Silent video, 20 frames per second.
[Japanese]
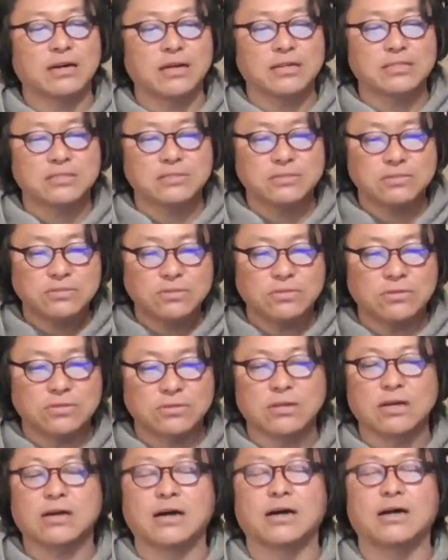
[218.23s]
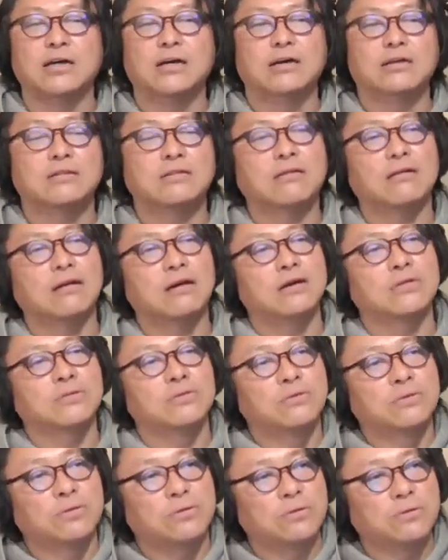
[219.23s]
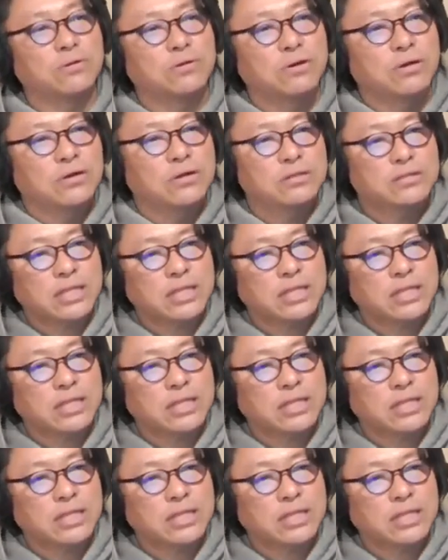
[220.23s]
からするとなんかだからあのー、